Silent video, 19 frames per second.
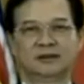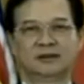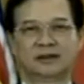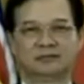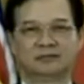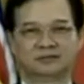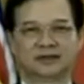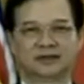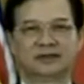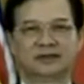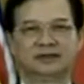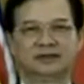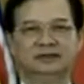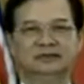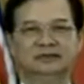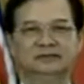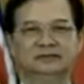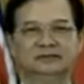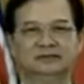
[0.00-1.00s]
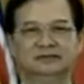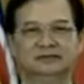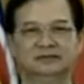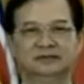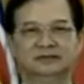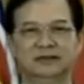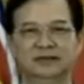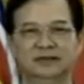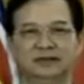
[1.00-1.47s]
Đồng thời
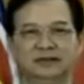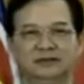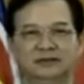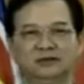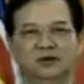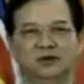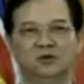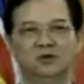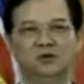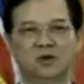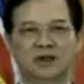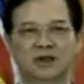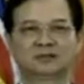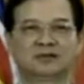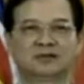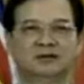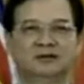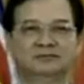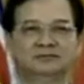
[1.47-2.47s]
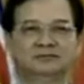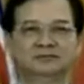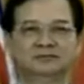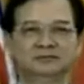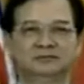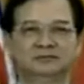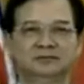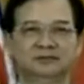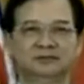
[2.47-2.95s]
là nhân tố quan trọng
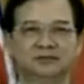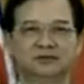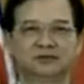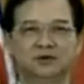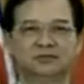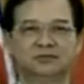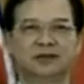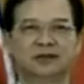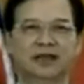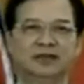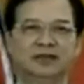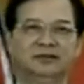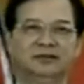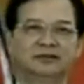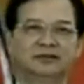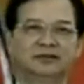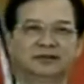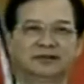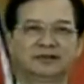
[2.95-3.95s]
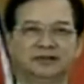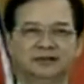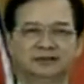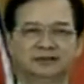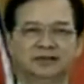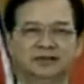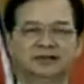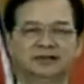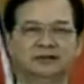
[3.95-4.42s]
thúc đẩy các tiến
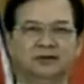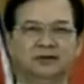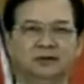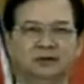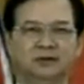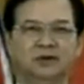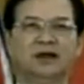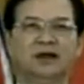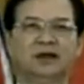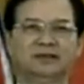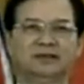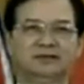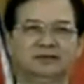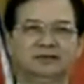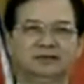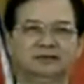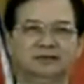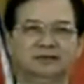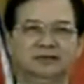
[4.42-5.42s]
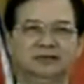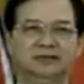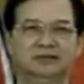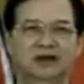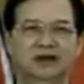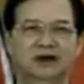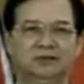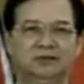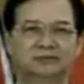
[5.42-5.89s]
trình đối thoại
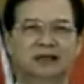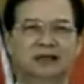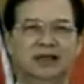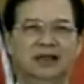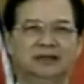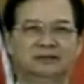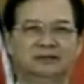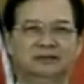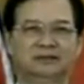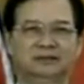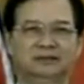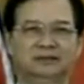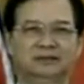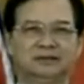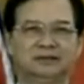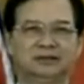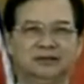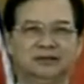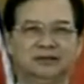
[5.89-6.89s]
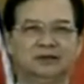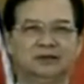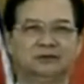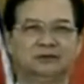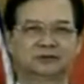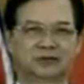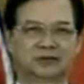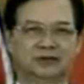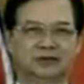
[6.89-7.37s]
và hợp tác trên
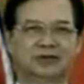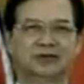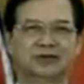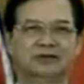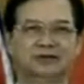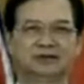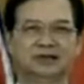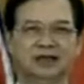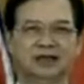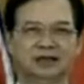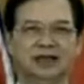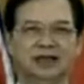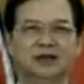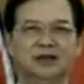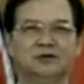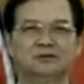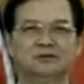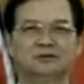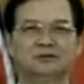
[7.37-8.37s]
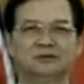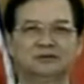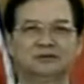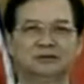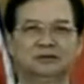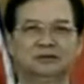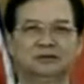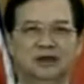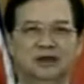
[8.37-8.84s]
nhiều tầng lớp khác nhau
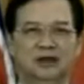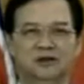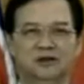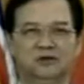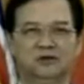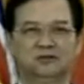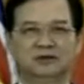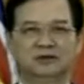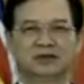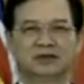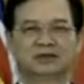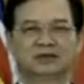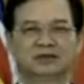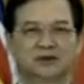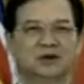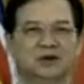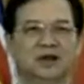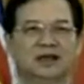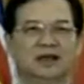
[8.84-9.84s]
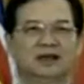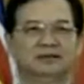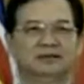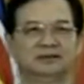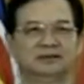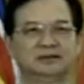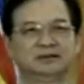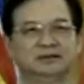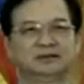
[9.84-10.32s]
ở khu vực châu Á,
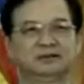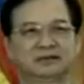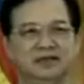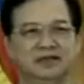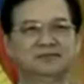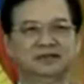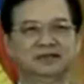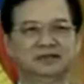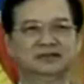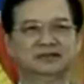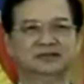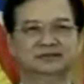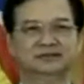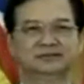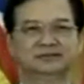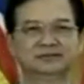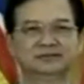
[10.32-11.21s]
Thái Bình Dương.